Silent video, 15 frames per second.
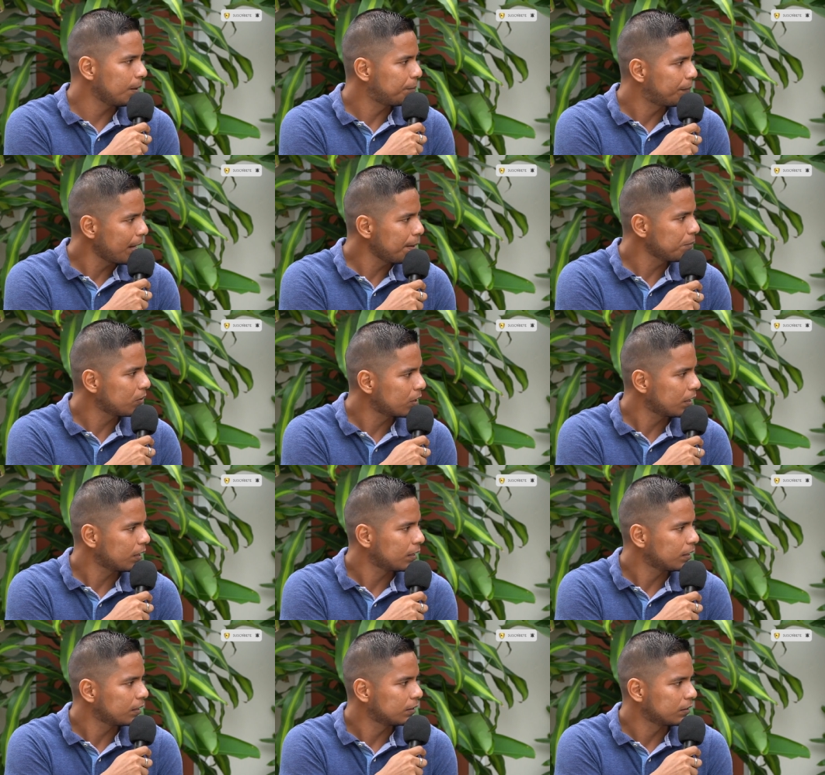el premio
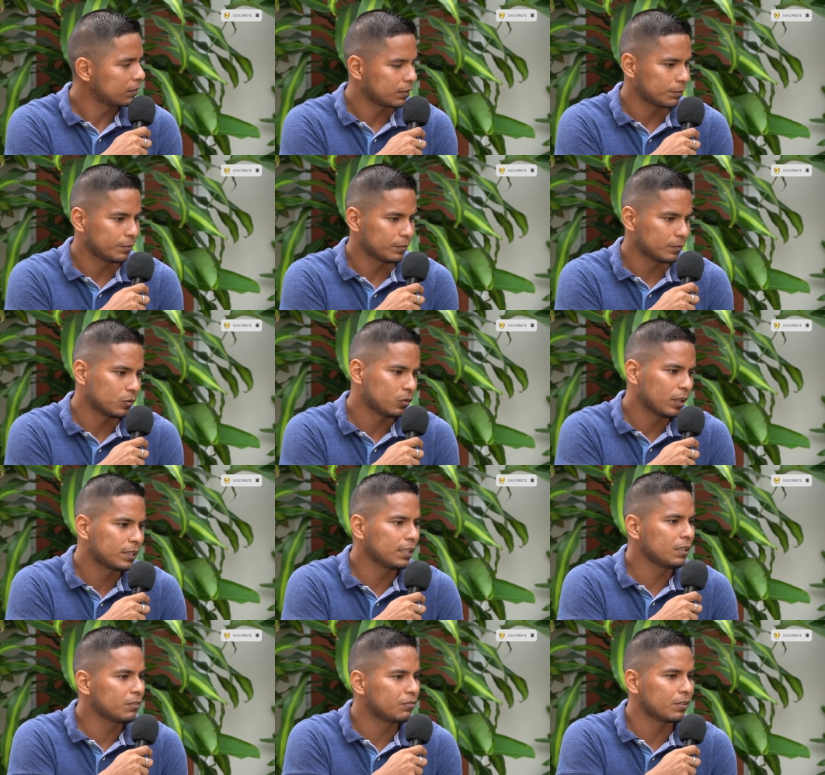que no
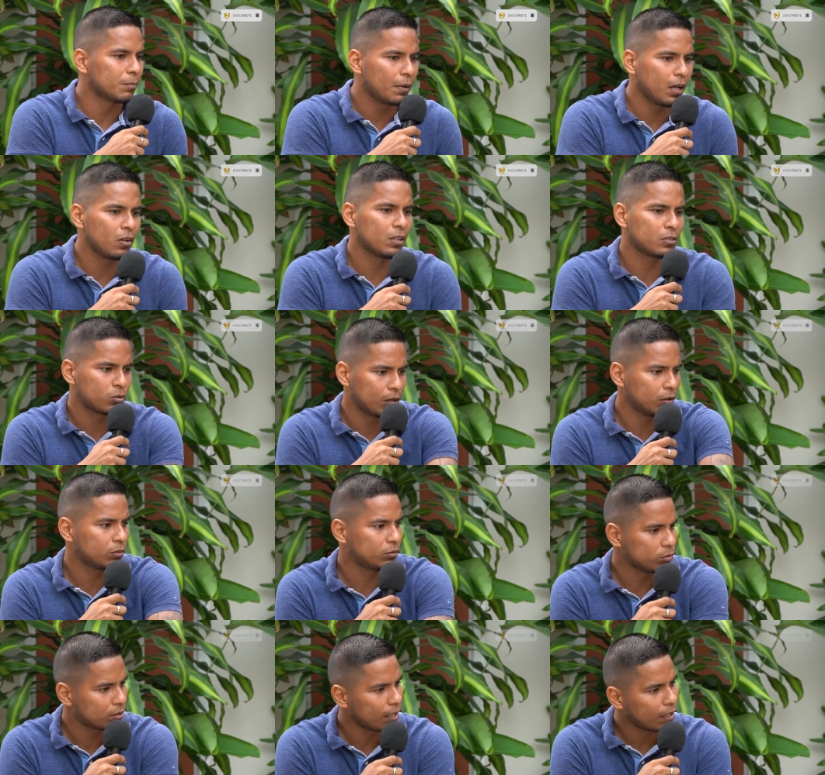está ni firmado y el
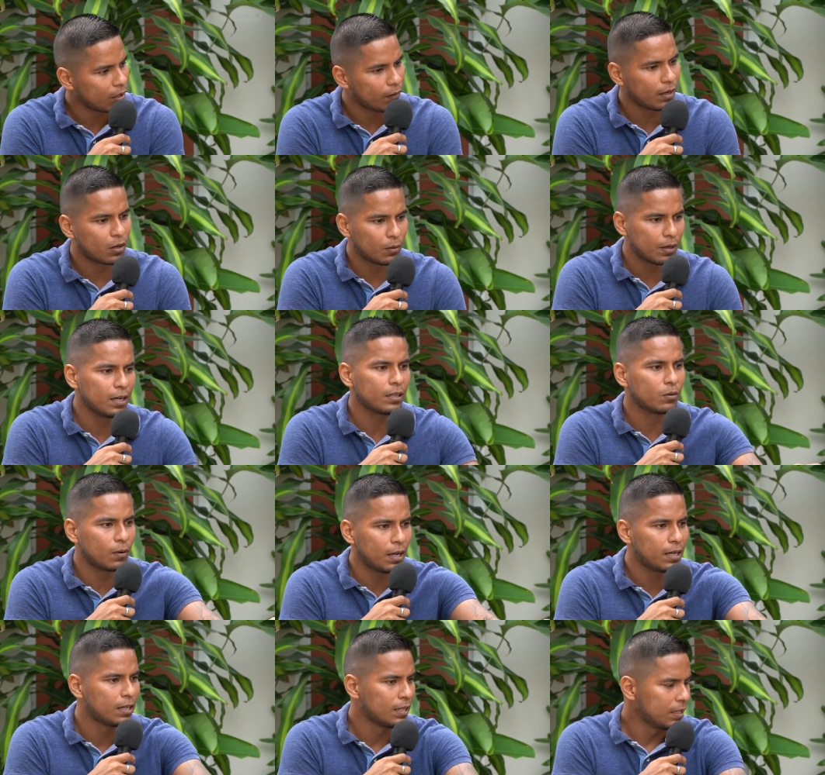sueldo tú sabes que lo vas a cobrar?
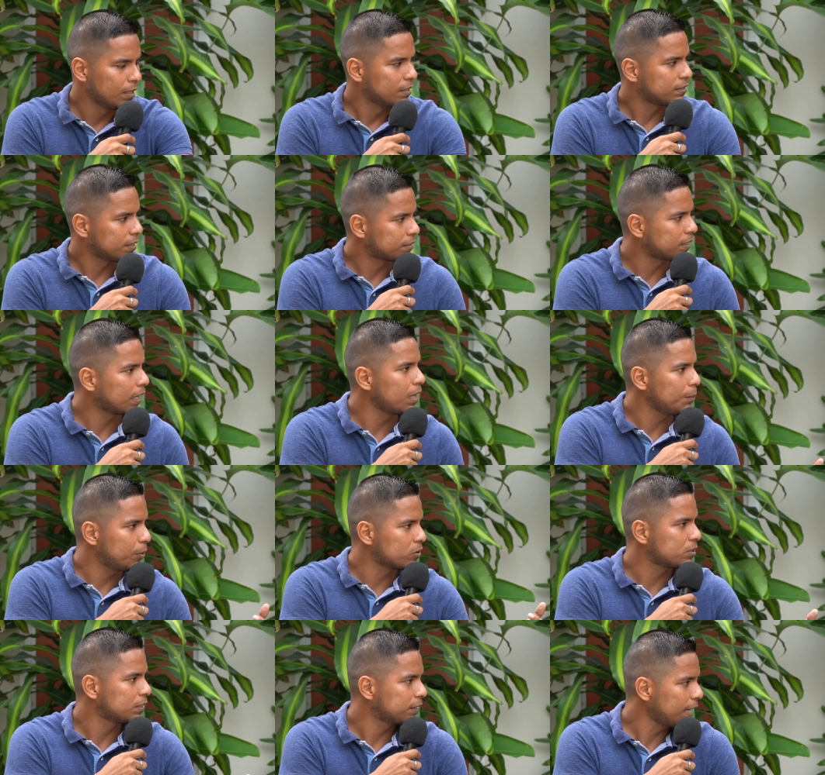Igual se saca el
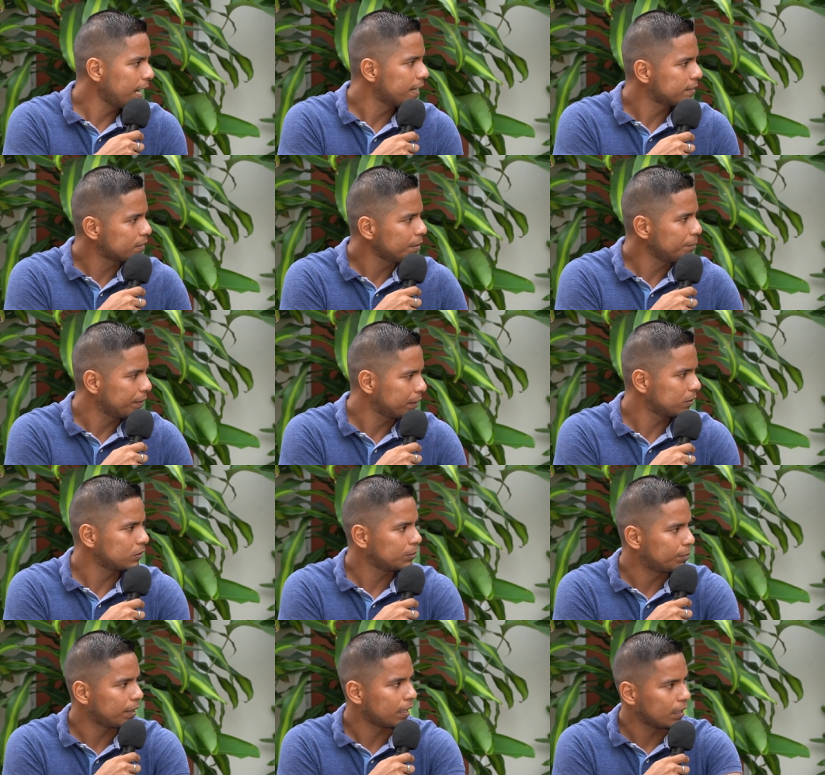porcentaje siempre,
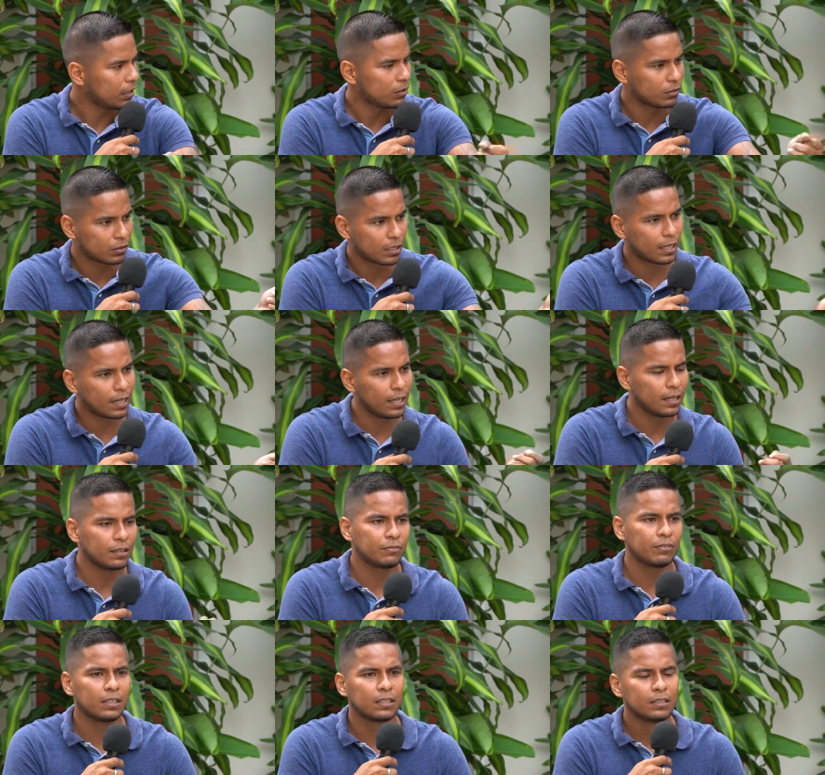¿no? Para los que quedan
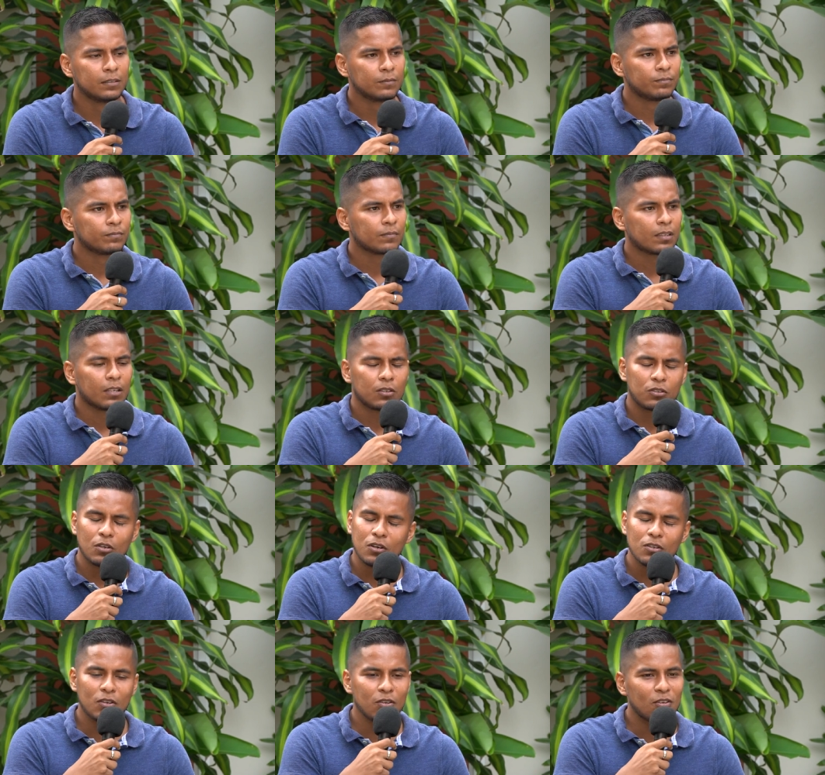afuera.
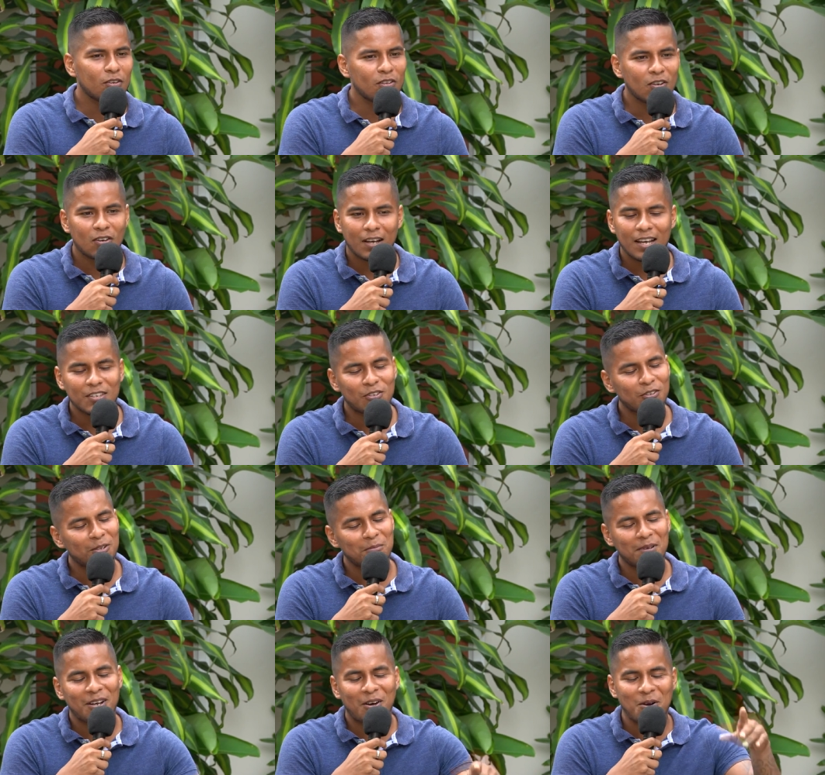No, no, no, no, eso
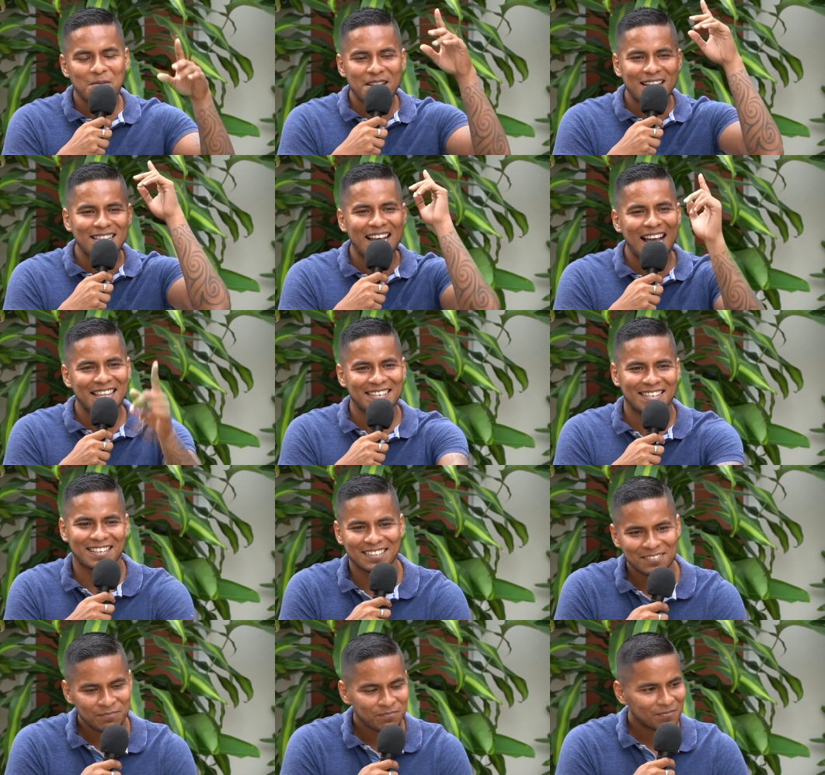no me cobra a nadie.